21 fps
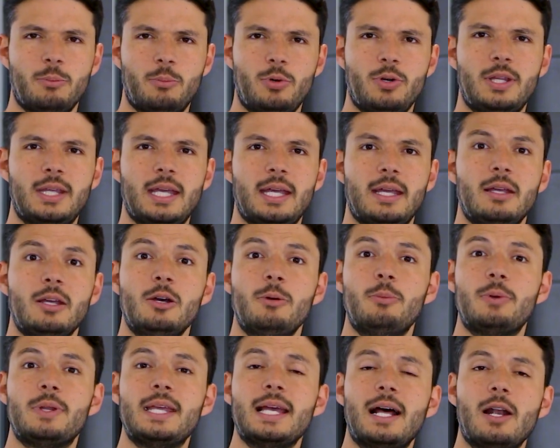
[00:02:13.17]
Por quê?
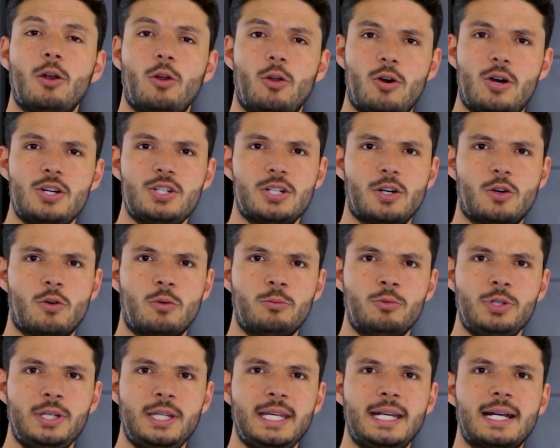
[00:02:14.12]
Porque a loja
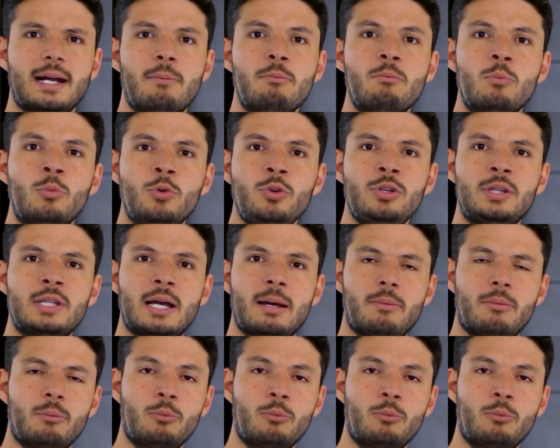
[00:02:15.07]
comunica muita,